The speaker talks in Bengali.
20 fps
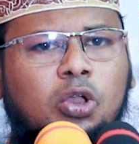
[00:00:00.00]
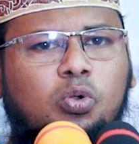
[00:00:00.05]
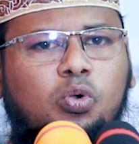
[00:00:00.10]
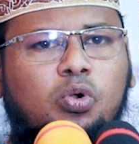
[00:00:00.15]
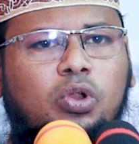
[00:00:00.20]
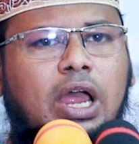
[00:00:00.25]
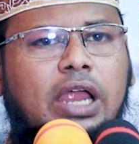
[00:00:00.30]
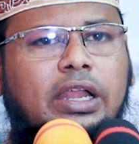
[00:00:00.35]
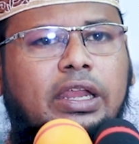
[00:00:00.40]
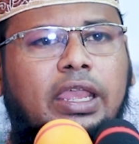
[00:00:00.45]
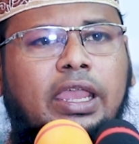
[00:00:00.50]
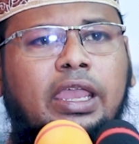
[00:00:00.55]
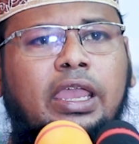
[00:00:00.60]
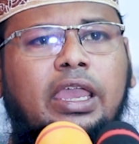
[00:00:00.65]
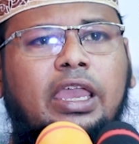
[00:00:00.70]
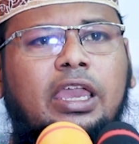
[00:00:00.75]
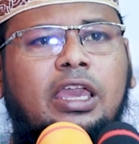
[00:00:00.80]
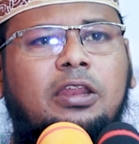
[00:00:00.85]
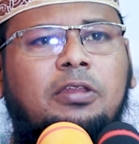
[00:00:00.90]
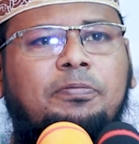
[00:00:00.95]

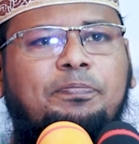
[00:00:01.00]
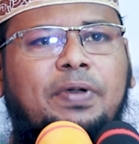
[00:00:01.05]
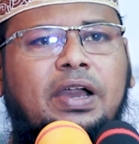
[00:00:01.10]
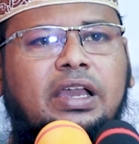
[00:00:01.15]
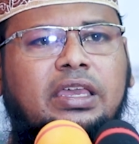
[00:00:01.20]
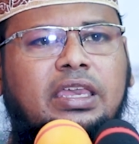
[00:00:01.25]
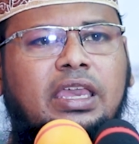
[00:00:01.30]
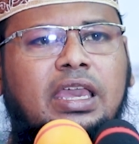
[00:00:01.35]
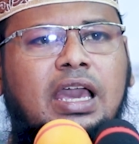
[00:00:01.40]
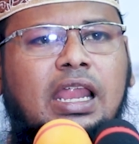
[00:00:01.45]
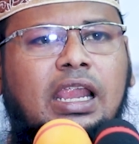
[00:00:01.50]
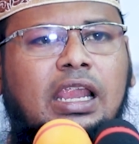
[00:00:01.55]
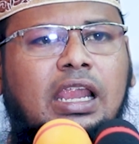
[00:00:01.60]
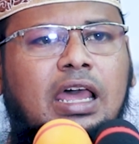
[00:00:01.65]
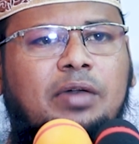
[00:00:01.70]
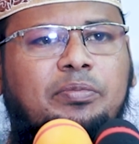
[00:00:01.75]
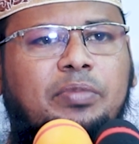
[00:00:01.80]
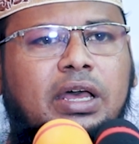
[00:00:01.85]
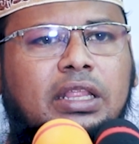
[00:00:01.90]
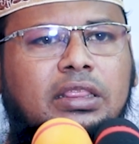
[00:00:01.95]
কোরআনের পাখি
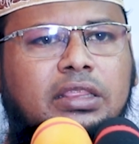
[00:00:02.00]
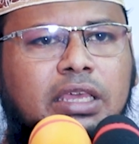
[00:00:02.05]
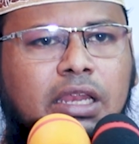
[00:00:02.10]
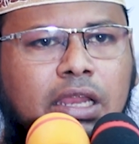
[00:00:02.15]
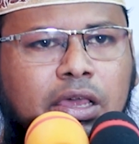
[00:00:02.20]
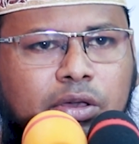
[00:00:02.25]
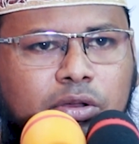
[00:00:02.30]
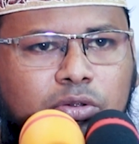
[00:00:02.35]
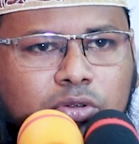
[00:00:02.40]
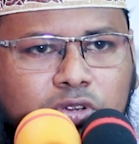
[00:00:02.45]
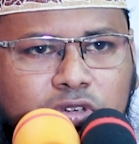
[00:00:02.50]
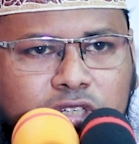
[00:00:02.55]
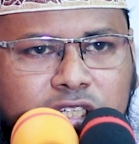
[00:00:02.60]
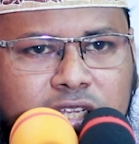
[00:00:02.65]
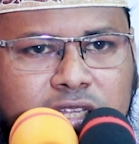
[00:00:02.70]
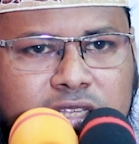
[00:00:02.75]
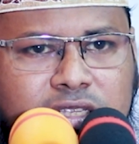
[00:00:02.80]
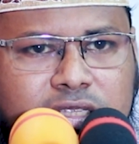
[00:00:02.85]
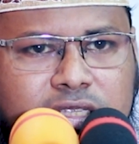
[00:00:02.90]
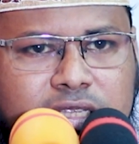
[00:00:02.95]
আল্লামা দেলার
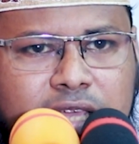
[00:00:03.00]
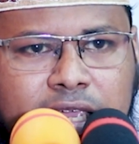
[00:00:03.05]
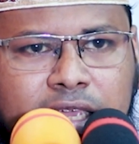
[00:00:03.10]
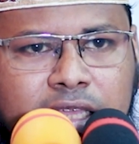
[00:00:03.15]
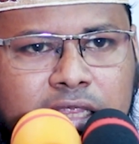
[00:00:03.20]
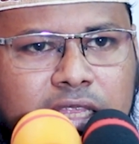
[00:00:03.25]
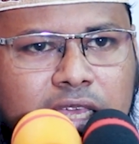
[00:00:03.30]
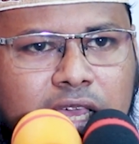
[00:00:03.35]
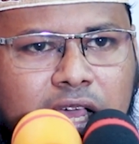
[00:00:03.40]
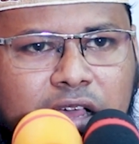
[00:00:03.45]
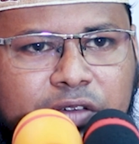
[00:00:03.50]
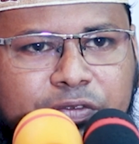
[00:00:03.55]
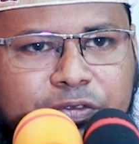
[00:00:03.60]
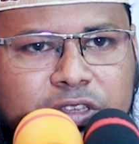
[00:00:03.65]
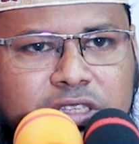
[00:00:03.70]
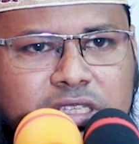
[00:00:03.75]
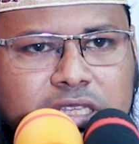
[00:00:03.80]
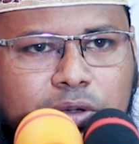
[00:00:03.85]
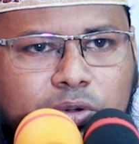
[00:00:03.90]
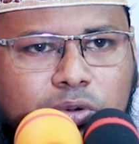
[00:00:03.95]
হোসেন সাইদি
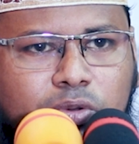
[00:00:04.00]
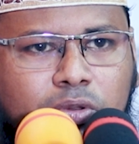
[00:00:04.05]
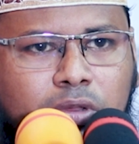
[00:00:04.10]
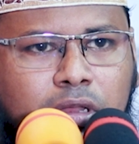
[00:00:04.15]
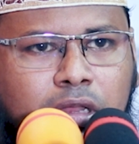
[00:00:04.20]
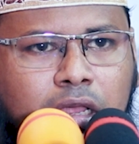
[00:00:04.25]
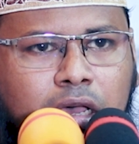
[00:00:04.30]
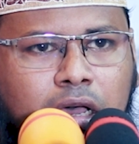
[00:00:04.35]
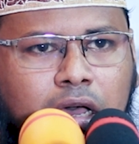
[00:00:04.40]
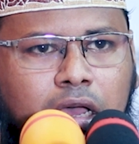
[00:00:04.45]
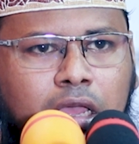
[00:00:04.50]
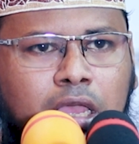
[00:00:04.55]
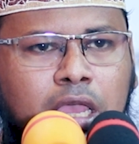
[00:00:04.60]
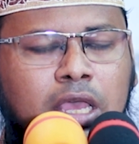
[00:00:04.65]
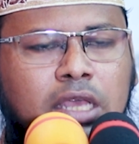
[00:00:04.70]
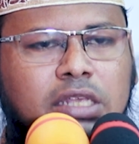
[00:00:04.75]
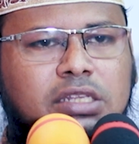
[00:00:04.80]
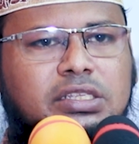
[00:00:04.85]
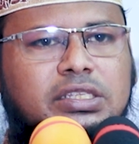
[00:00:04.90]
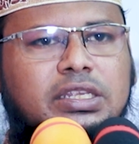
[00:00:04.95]
হাফিজাহুল্লাহ
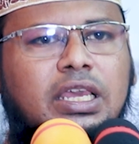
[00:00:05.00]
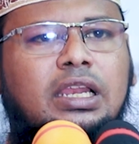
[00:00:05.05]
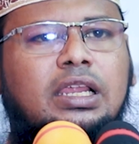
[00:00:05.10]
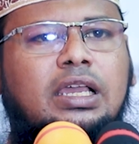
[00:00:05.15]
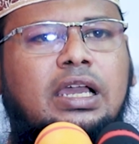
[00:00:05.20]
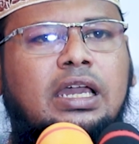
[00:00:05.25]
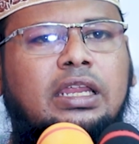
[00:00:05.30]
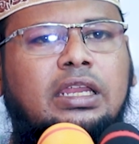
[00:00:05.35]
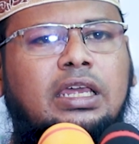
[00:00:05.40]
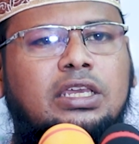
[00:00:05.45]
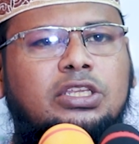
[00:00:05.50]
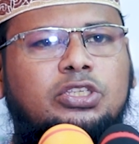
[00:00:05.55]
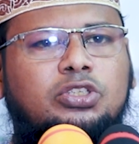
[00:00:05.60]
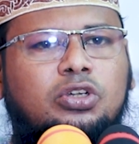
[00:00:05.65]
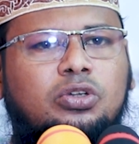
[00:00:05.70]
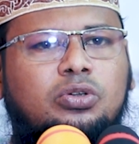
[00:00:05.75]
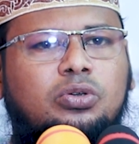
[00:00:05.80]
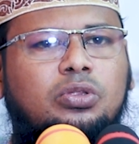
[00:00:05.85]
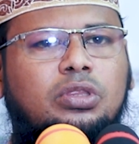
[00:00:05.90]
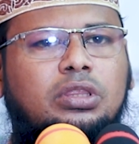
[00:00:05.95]
জেলখানায়
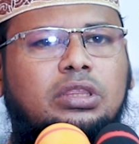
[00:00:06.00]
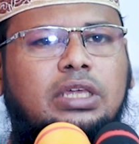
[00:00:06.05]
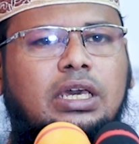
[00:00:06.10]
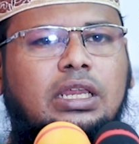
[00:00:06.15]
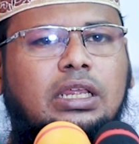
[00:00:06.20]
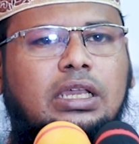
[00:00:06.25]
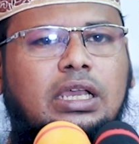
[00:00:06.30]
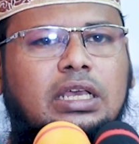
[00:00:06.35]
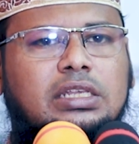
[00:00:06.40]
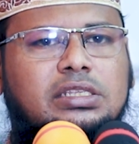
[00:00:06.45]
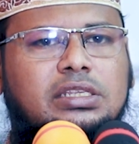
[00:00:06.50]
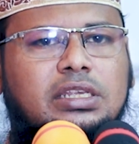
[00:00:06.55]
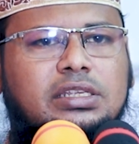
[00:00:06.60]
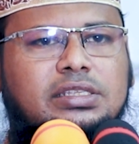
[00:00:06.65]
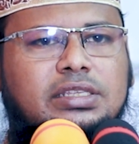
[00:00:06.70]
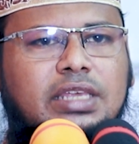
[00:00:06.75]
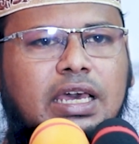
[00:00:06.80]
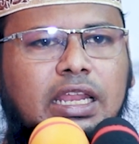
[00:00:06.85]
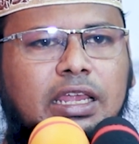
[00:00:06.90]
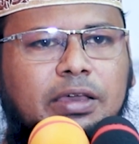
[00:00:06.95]
যখন তার কাছে
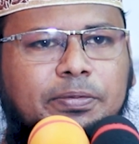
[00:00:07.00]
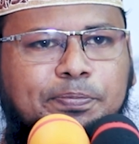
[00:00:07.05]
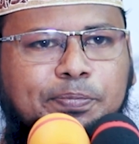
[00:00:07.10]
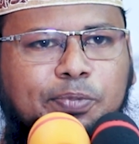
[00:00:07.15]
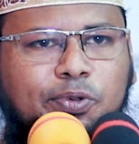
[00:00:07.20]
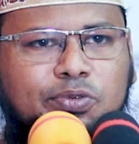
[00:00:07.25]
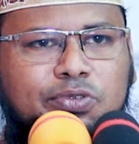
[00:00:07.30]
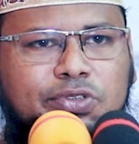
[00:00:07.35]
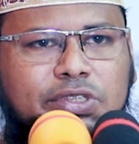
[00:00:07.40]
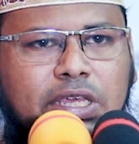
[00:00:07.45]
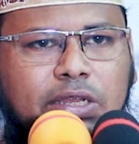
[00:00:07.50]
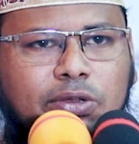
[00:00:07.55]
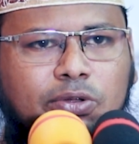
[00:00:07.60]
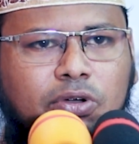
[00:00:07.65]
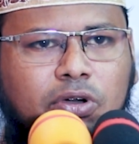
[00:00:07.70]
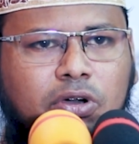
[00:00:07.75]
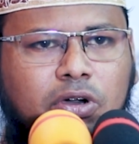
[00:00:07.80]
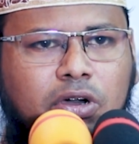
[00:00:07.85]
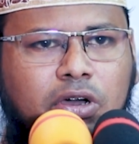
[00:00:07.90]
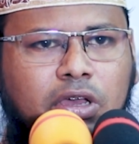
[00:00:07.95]
সালাম পৌঁছানো
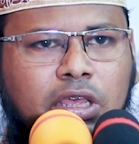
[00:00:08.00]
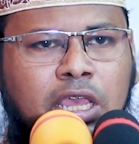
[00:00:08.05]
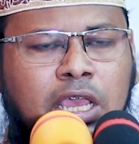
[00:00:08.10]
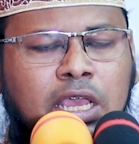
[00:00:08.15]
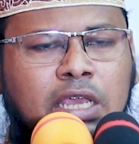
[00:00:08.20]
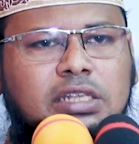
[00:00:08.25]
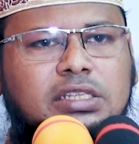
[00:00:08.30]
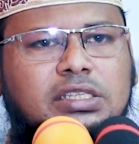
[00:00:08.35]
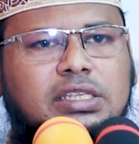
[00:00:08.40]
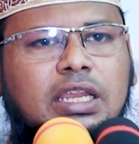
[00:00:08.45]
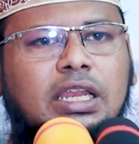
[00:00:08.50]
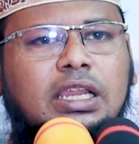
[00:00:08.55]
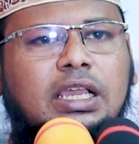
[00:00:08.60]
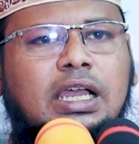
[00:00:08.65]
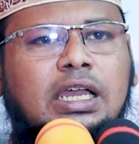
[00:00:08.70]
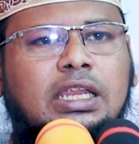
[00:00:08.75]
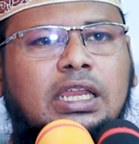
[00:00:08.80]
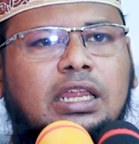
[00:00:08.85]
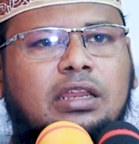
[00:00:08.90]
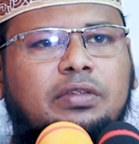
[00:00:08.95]
হয়
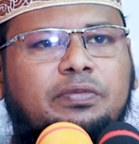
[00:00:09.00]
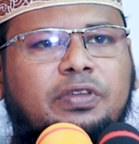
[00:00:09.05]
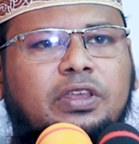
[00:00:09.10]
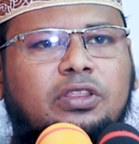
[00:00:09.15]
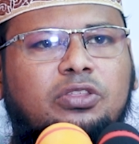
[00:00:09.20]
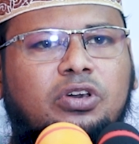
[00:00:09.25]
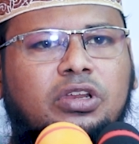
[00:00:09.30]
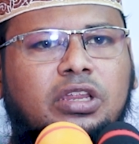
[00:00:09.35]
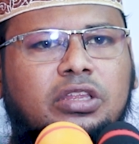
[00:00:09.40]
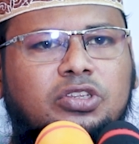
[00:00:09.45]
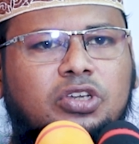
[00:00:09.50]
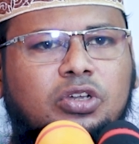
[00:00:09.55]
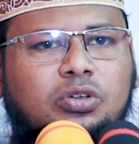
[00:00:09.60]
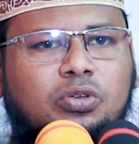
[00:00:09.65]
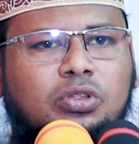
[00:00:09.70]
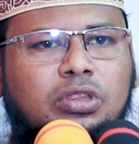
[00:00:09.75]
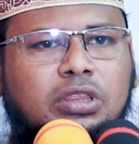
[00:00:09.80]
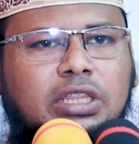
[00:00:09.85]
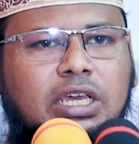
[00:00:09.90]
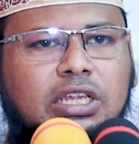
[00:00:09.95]
জেলখানার ভিতরে
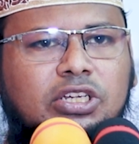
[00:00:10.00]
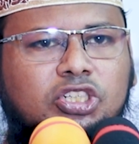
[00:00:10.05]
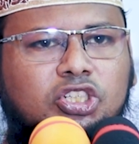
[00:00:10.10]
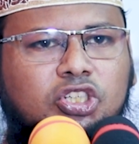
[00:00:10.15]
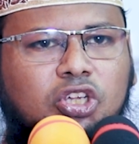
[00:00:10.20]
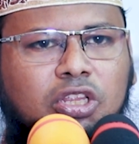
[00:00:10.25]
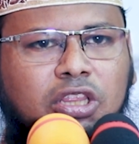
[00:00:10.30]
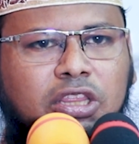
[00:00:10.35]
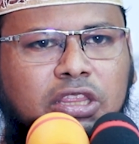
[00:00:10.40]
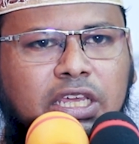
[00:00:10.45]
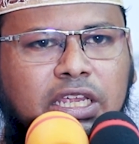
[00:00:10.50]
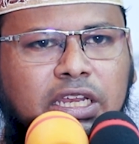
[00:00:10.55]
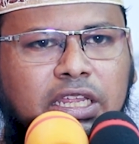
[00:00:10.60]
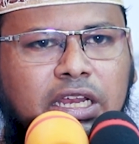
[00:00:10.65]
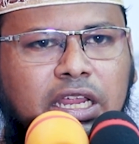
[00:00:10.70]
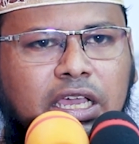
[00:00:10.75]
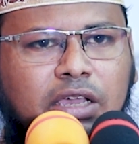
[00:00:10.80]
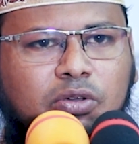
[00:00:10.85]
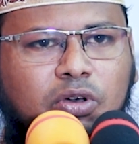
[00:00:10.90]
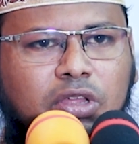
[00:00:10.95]
যখন তার
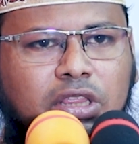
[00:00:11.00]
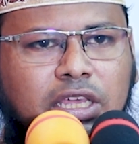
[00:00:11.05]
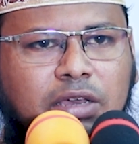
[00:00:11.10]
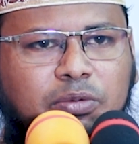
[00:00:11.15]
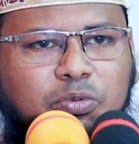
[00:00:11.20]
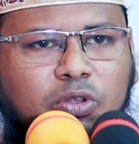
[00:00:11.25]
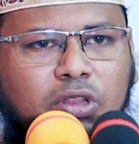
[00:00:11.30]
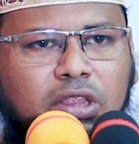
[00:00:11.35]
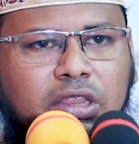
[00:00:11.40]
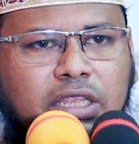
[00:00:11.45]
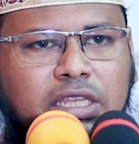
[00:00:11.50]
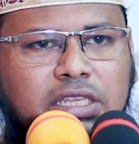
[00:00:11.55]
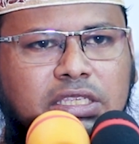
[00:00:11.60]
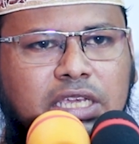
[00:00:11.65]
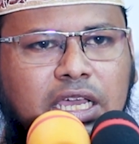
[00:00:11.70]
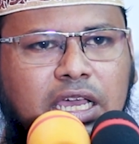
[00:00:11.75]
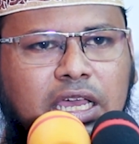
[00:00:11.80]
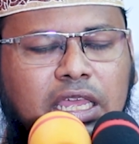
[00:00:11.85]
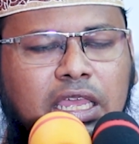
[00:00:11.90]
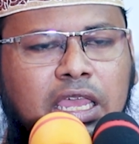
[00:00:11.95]
সন্তানেরা কথা বলতে
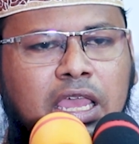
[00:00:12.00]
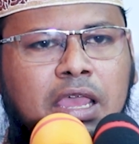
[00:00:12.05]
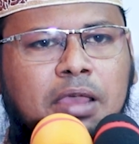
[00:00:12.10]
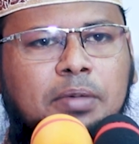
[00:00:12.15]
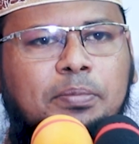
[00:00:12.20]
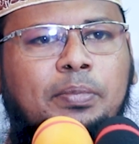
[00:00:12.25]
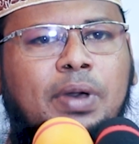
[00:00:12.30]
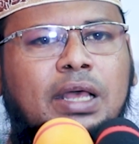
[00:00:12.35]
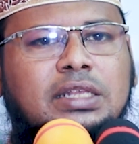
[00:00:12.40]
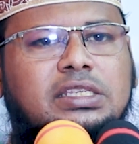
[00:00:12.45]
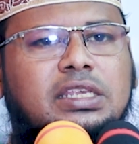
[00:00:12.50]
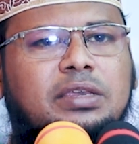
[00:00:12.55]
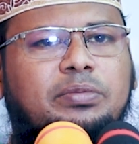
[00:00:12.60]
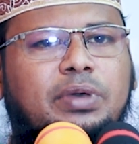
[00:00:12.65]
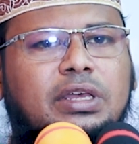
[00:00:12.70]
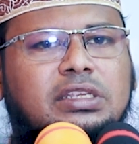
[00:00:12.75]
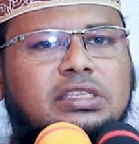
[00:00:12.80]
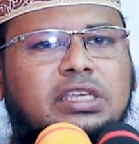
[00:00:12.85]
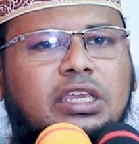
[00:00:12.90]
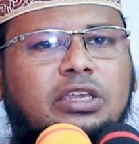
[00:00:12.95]
যায় মাঝে
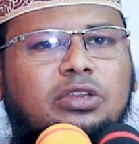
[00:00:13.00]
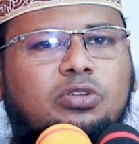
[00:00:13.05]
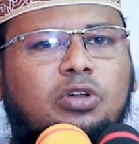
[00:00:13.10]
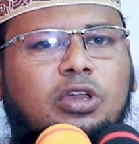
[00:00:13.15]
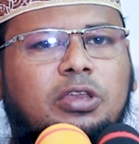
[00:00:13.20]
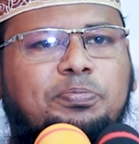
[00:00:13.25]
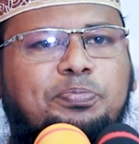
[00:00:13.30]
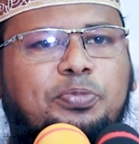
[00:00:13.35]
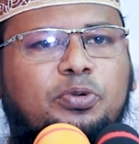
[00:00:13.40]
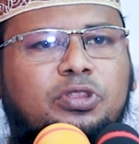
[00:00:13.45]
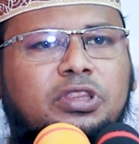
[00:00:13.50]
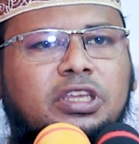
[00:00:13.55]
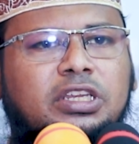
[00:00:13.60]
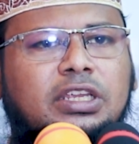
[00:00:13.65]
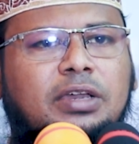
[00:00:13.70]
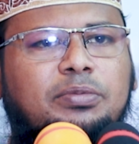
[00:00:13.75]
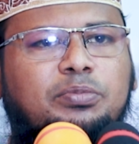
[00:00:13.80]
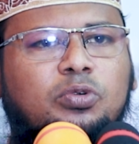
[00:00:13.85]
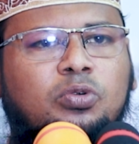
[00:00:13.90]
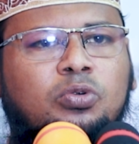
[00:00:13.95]
মাঝেই নয়
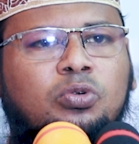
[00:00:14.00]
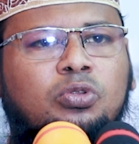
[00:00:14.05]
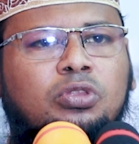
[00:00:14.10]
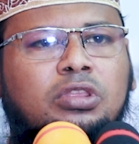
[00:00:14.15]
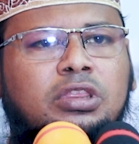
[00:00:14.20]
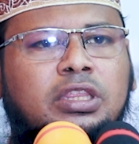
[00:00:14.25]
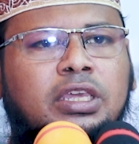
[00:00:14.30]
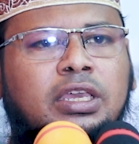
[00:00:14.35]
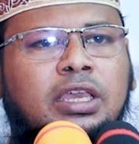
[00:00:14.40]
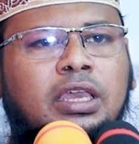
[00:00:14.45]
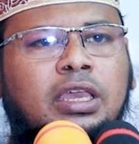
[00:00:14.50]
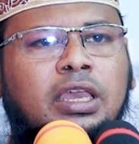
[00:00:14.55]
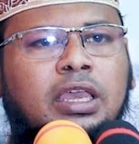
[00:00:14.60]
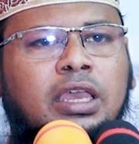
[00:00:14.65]
প্রতিটা মুহূর্তে